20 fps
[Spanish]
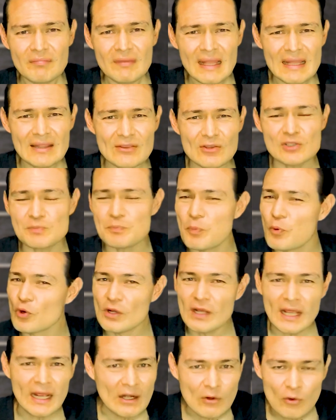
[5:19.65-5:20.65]
Entonces,
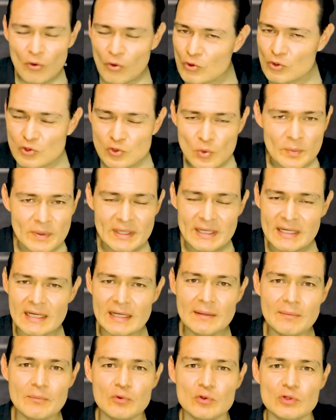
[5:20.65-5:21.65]
¿por qué no consumir
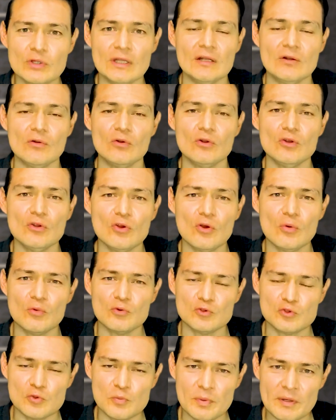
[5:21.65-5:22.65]
clenbuterol
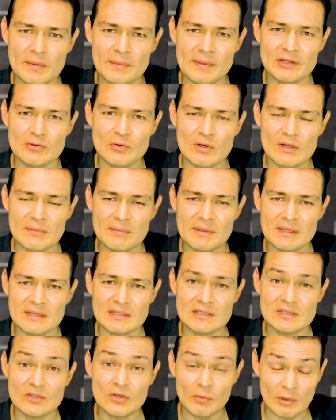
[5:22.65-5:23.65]
como suplemento
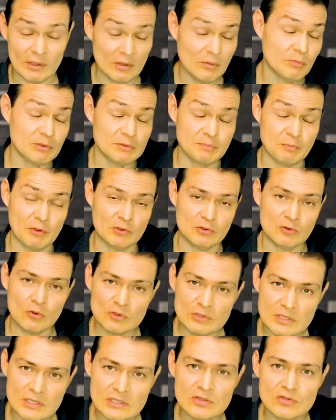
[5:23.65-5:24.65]
alimenticio? Bueno, pues por
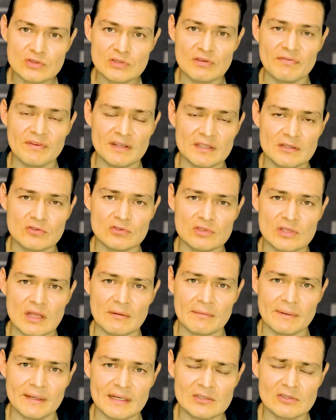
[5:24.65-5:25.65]
todos estos efectos
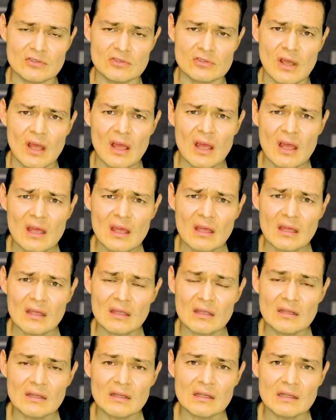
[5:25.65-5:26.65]
adversos.
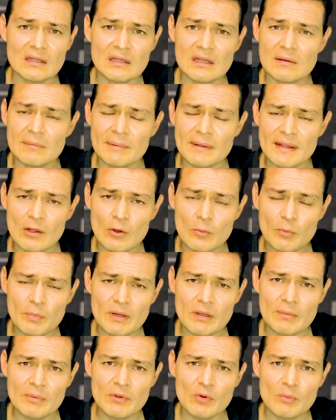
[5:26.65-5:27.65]
Eh, en el video
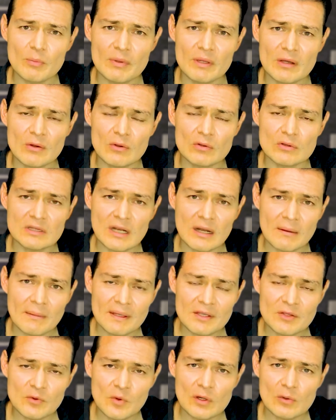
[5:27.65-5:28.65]
previo me
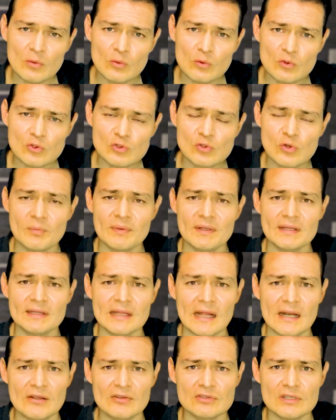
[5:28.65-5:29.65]
encontraba yo algunos
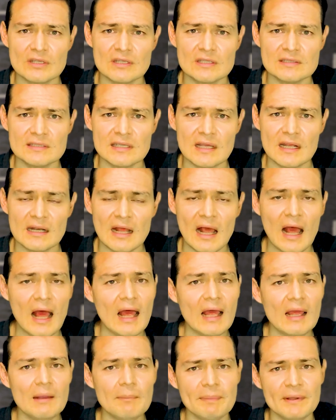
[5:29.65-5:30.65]
comentarios que decían,
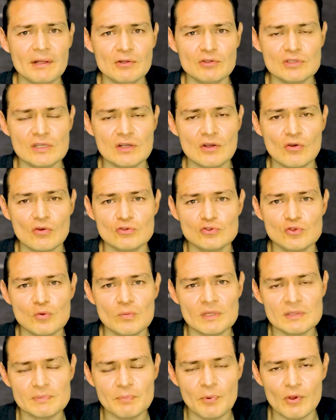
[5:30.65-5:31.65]
ay, pero si
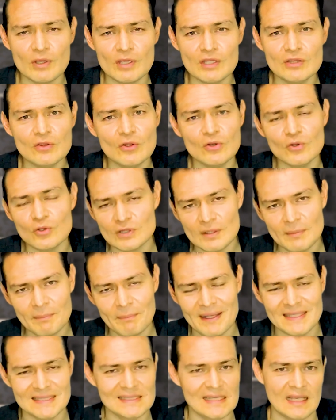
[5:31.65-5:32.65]
consumes poquito no te
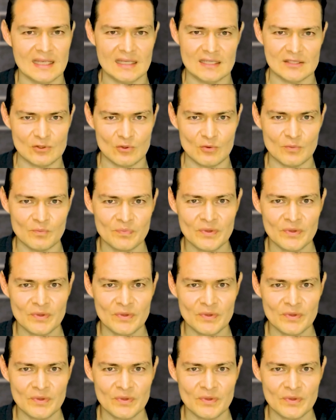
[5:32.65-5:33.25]
pasa eso.